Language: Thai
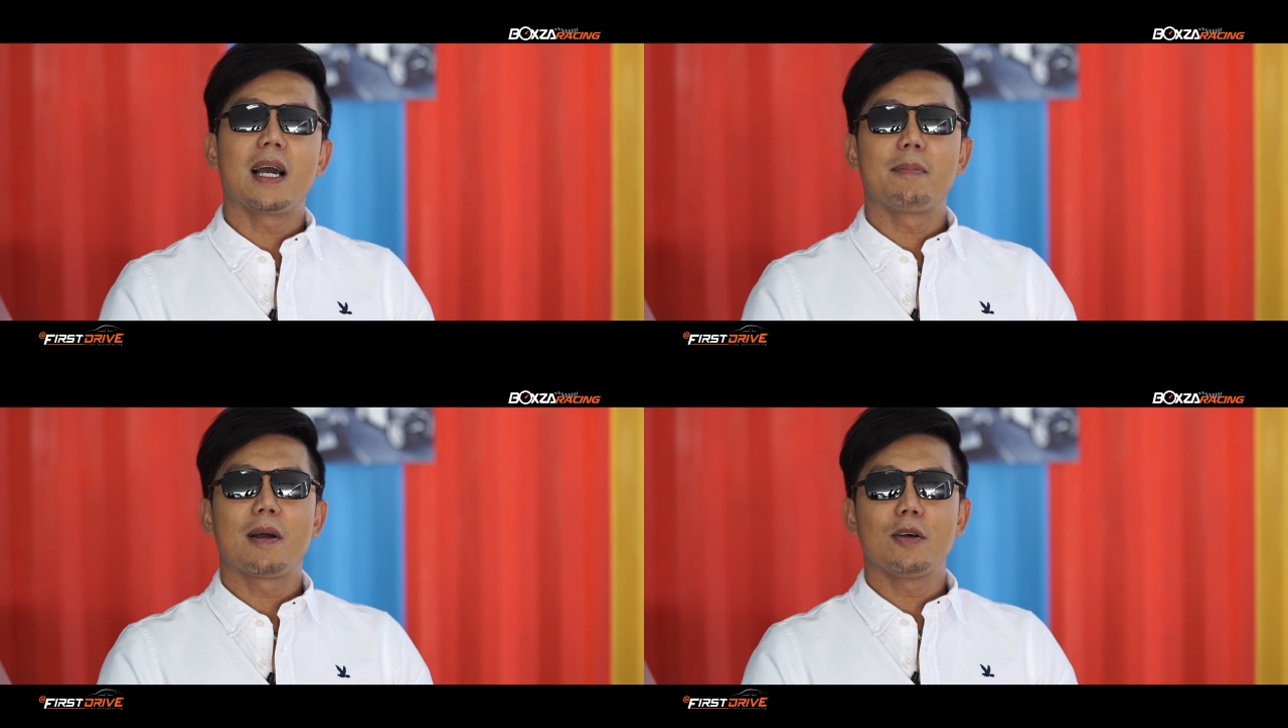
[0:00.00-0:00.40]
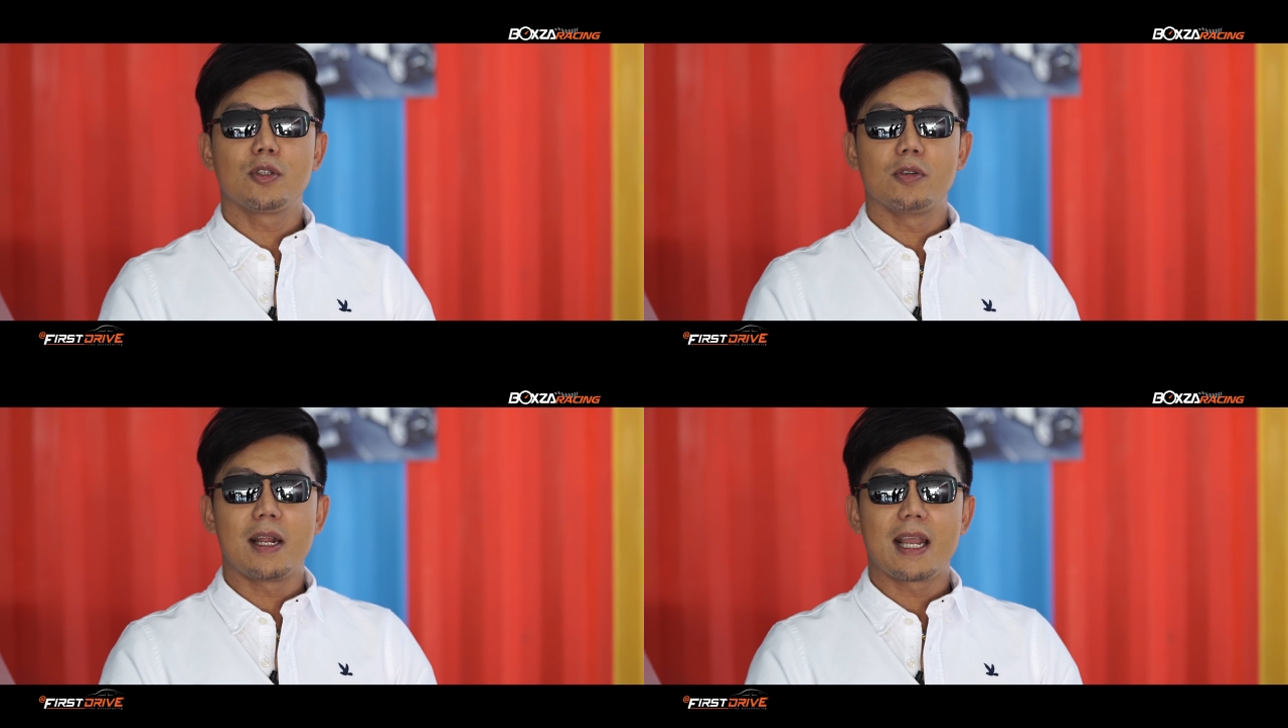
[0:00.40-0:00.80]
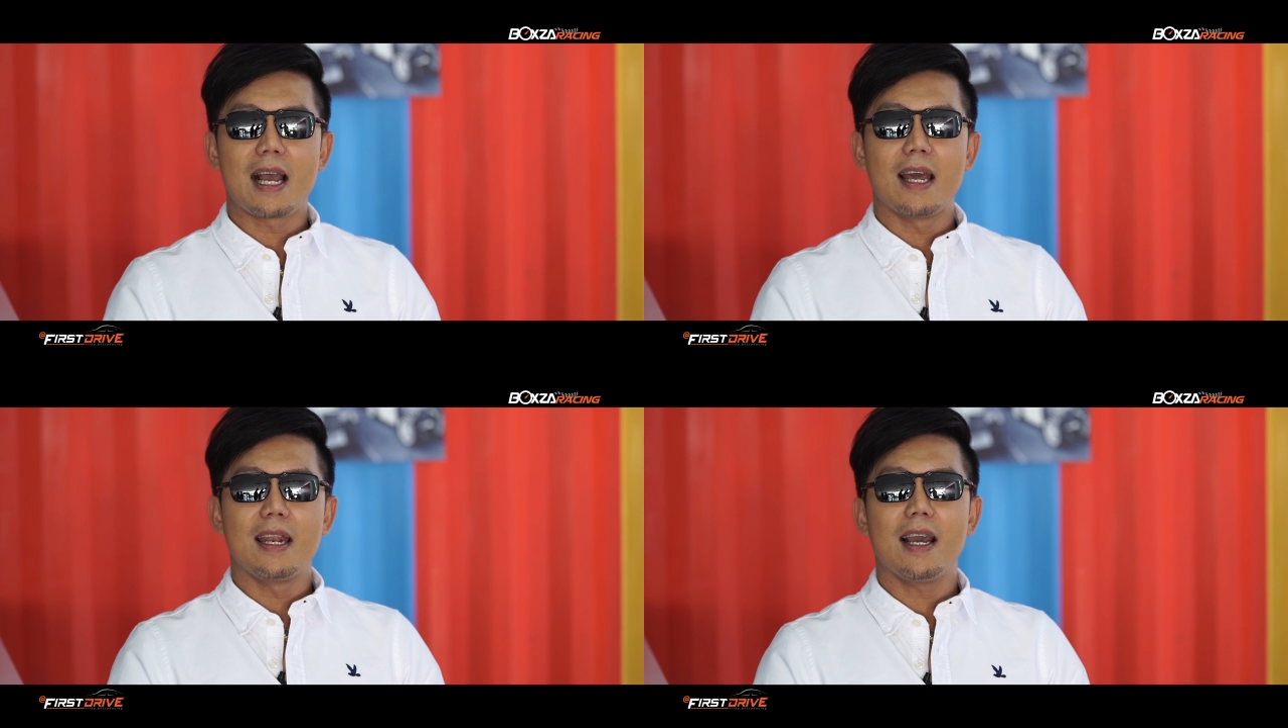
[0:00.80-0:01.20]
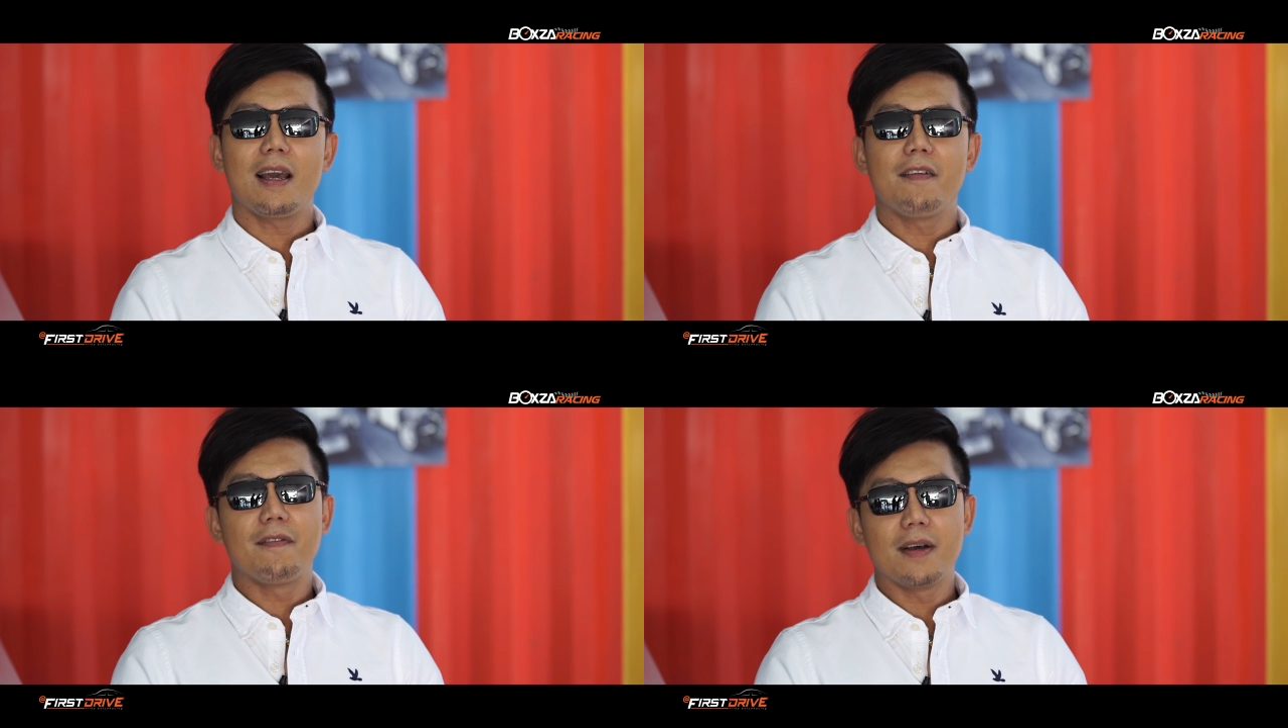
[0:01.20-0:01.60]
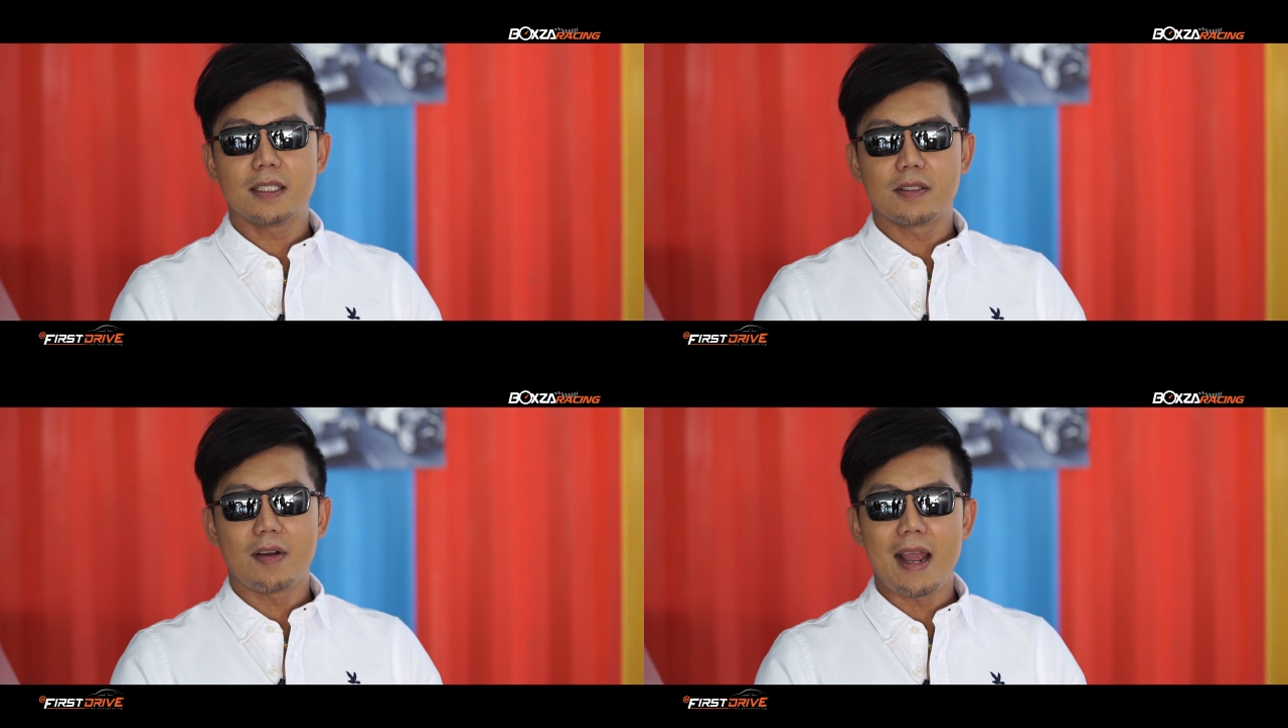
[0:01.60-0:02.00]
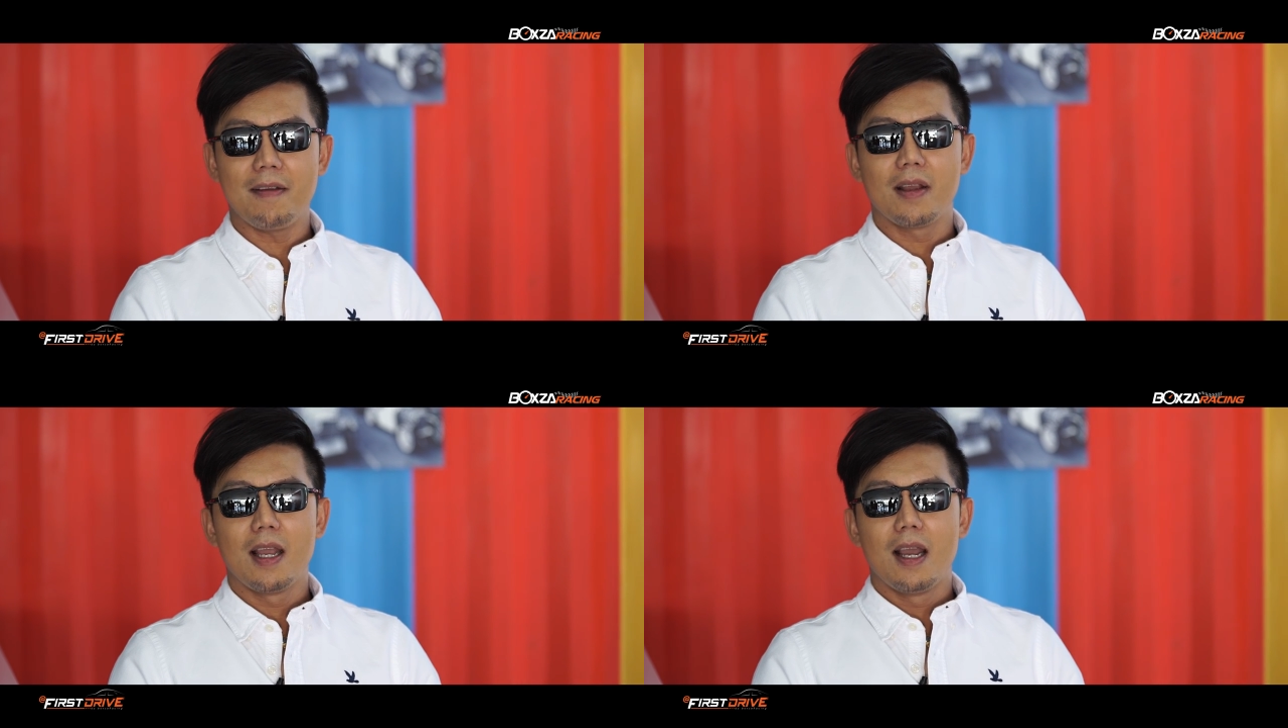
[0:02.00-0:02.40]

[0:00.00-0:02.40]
นะครับเข้าสู่รายการ แอท เฟิร์ส Drive